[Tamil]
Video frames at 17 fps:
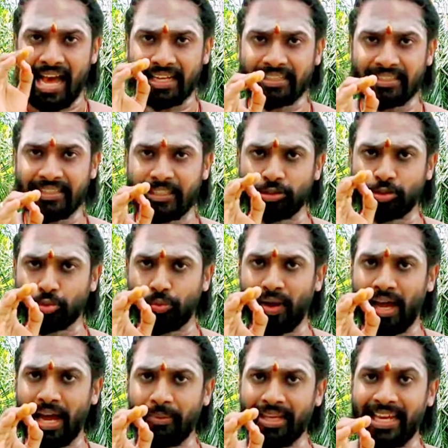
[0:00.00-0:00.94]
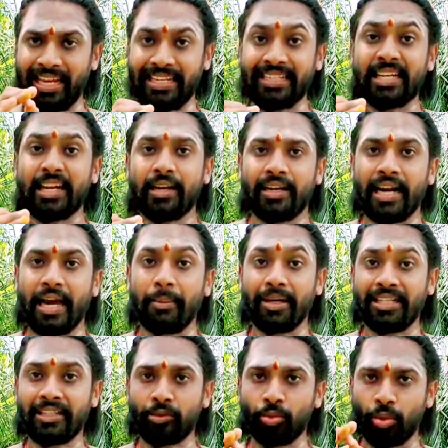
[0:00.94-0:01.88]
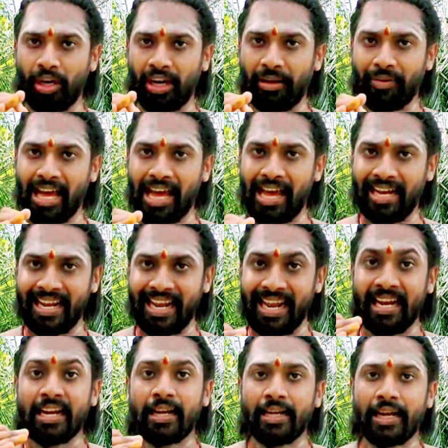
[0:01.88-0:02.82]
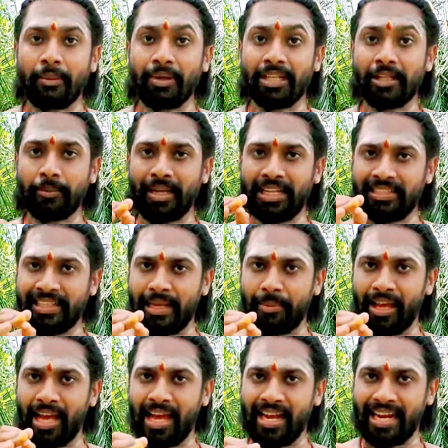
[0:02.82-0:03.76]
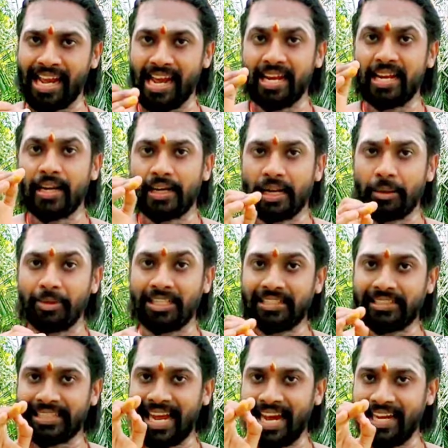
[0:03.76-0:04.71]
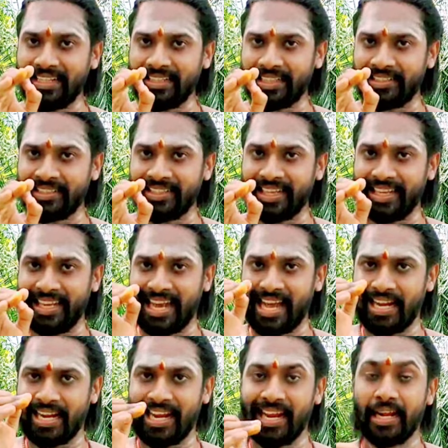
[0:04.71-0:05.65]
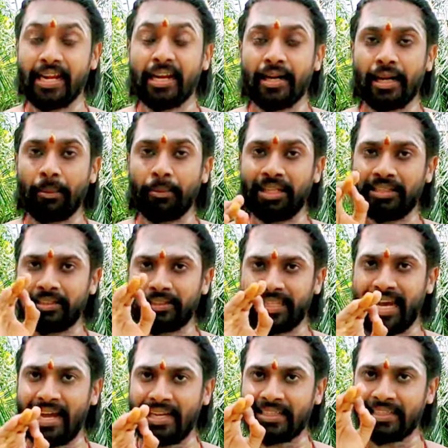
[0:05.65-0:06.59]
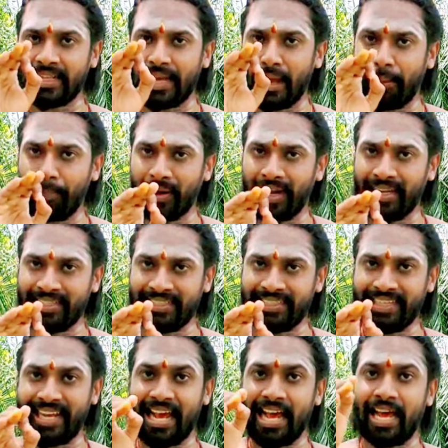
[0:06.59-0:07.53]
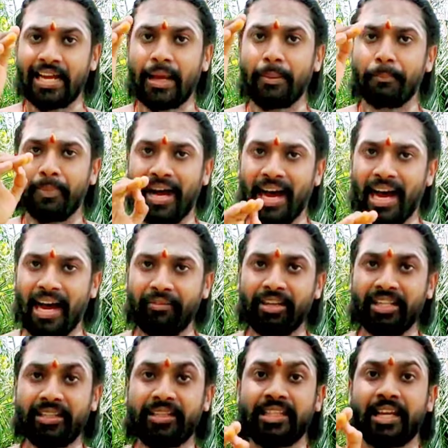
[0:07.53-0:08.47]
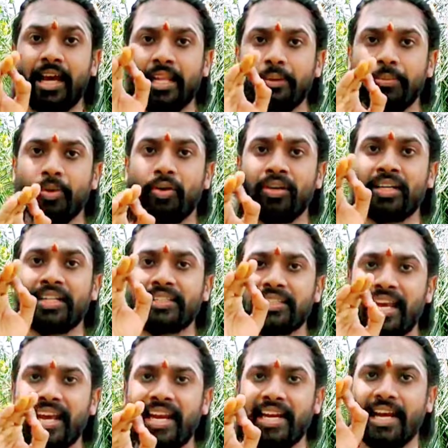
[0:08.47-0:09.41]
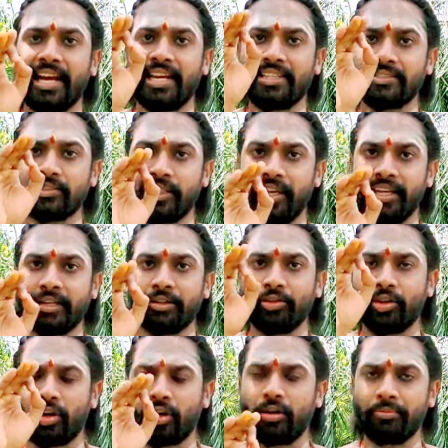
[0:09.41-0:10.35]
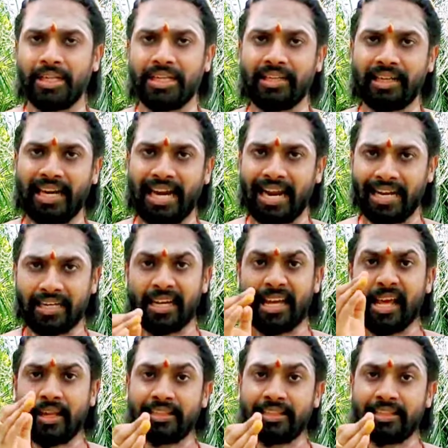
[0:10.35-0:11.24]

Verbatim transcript: அந்த சுவாமியை நமது உறவாக நமது வந்தமாக நமது தாய் தந்தையாக நமது தாத்தா பாட்டியாக பாவித்து அது போன்ற செயல்களை செய்கின்றோம் என்றால்